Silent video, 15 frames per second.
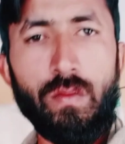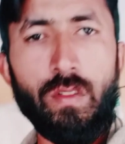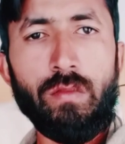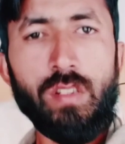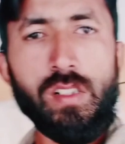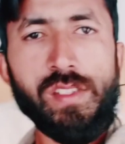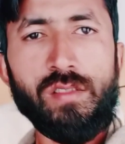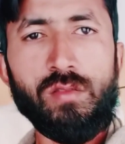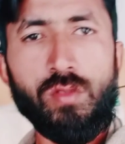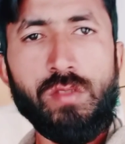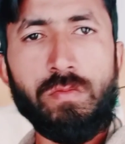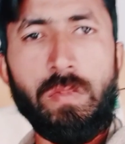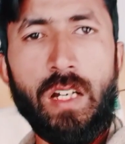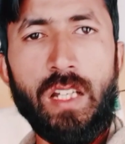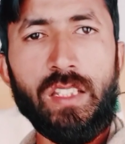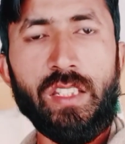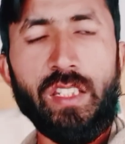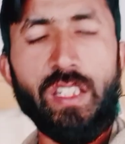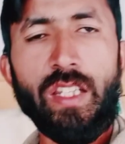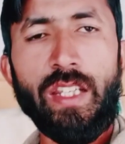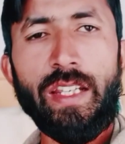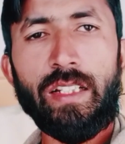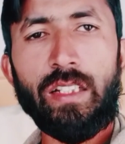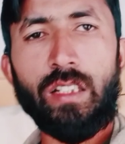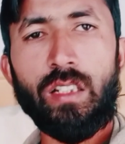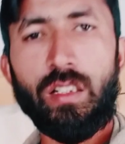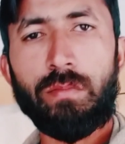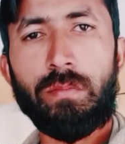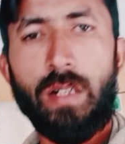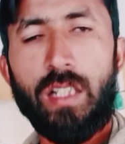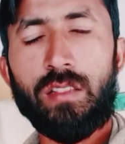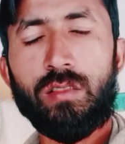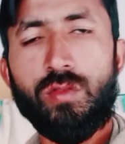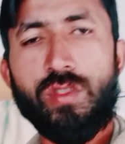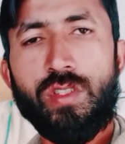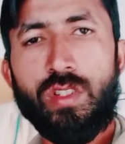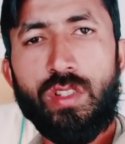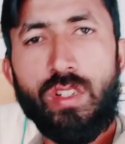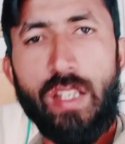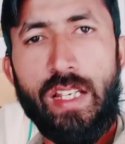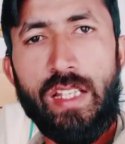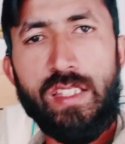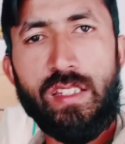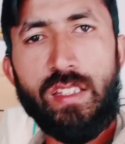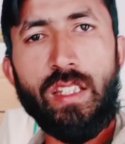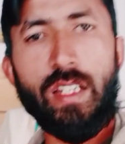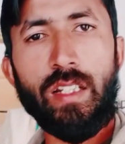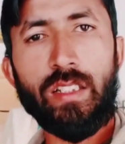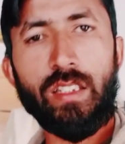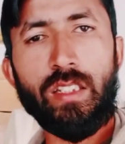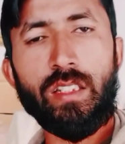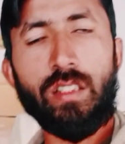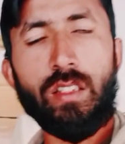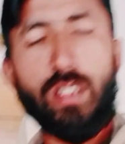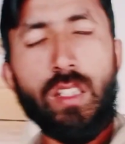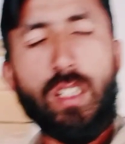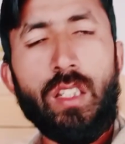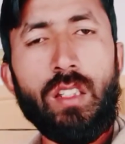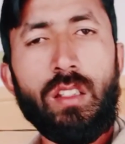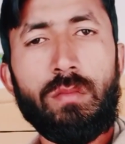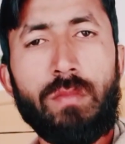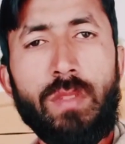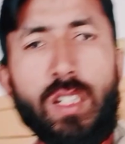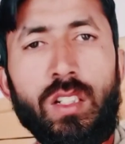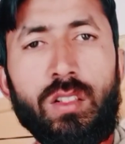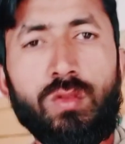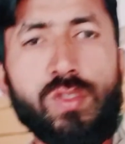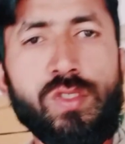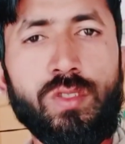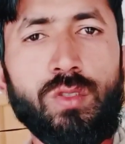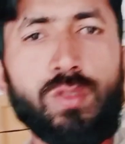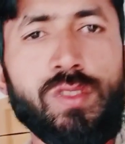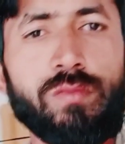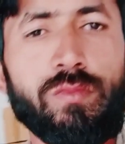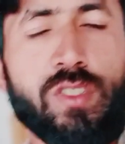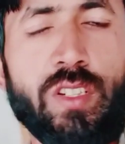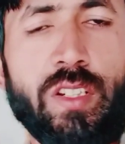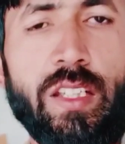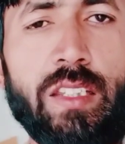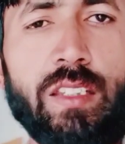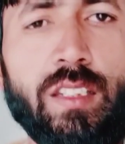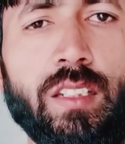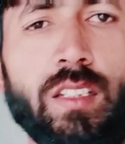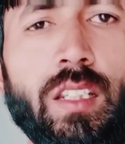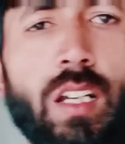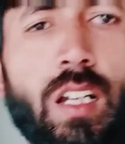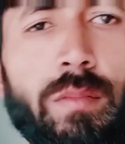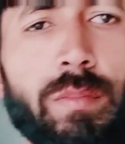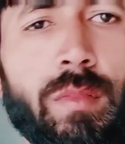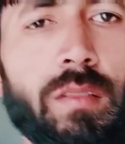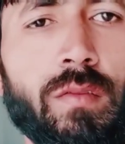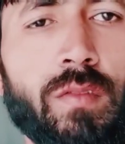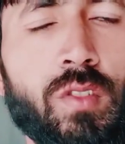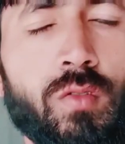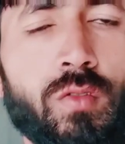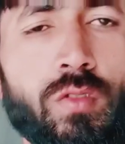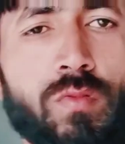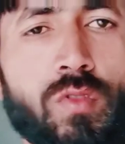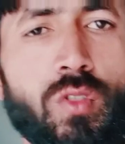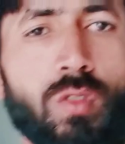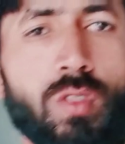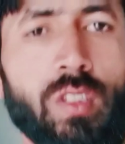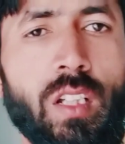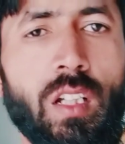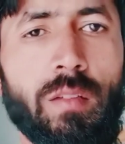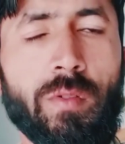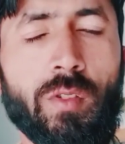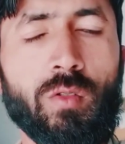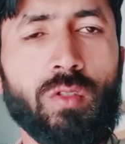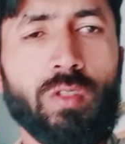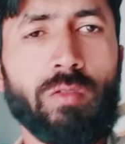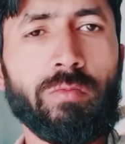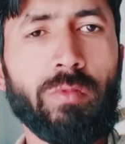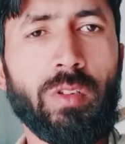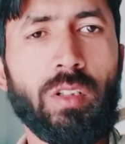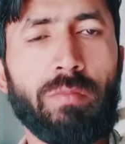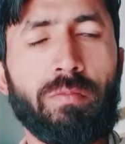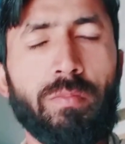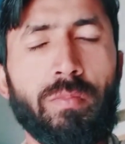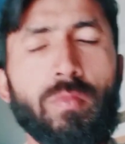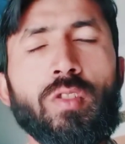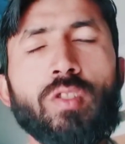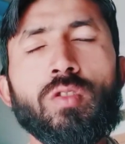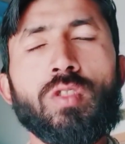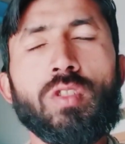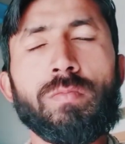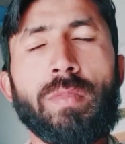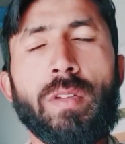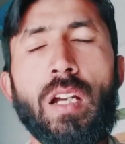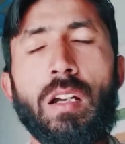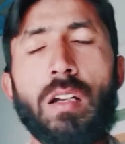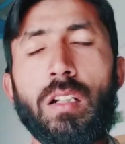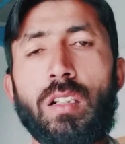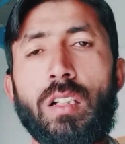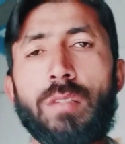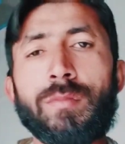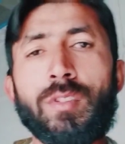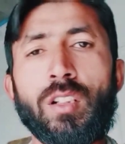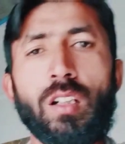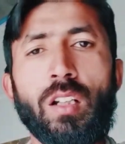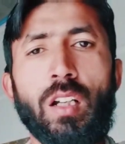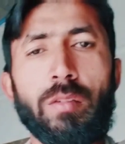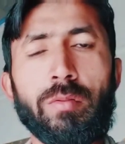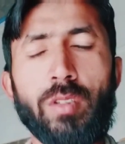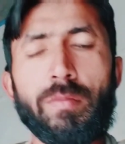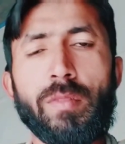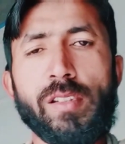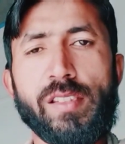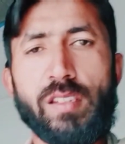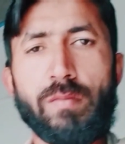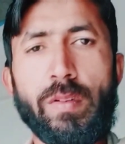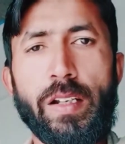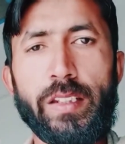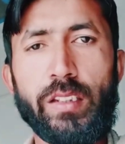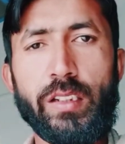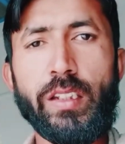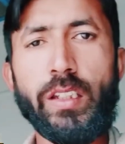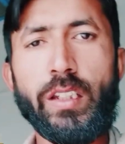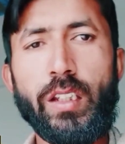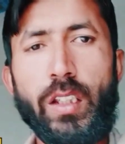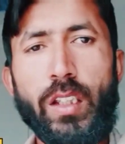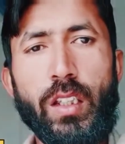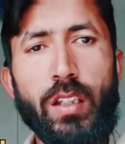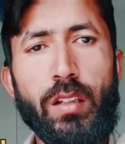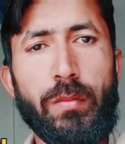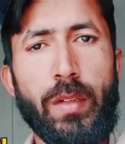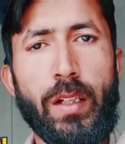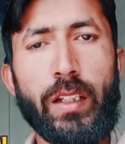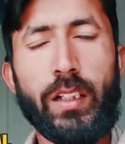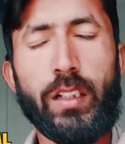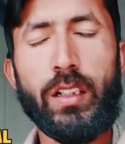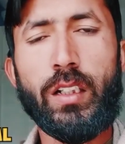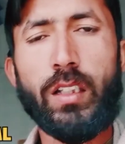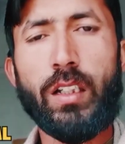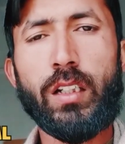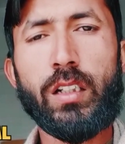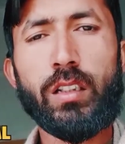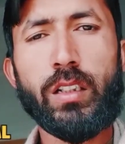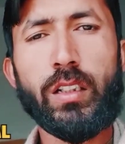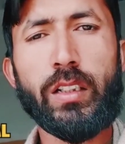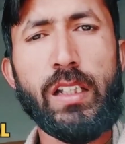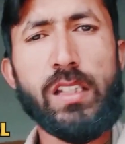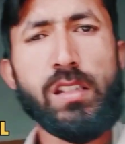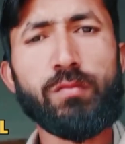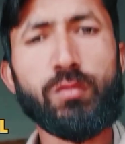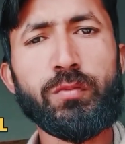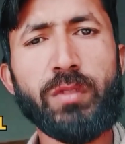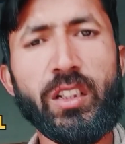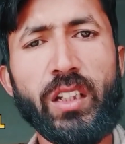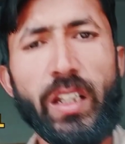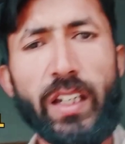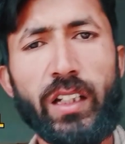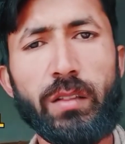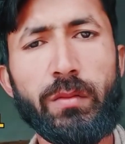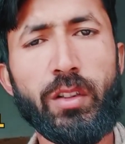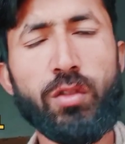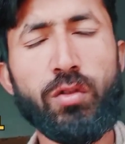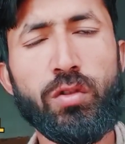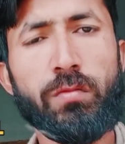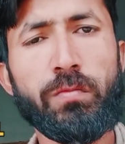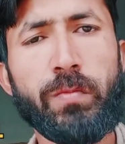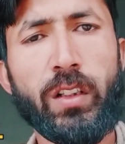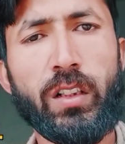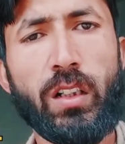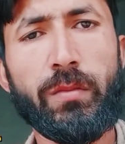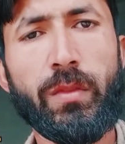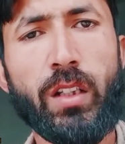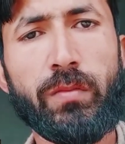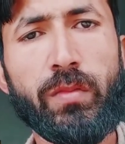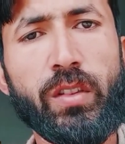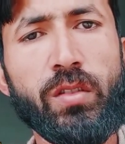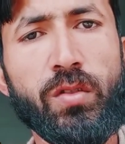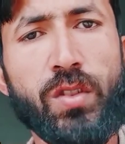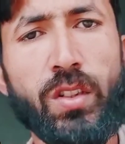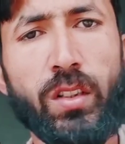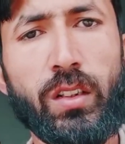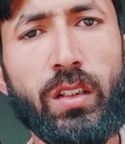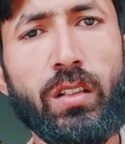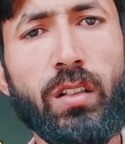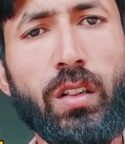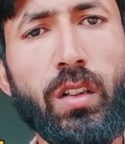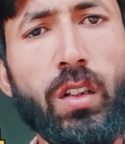व्यूवर्स कुछ बात ये है बात कुछ ऐसी है कि मेरे कुछ दोस्त मुझे कहते हैं कि आप ना यूट्यूब छोड़ दें आप यूट्यूब के यूट्यूब पे आप काम करना आपके बस की बात नहीं है मैंने कहा यार ये कैसे मुमकिन है कि मैं यूट्यूब पे कामयाब नहीं हो सकता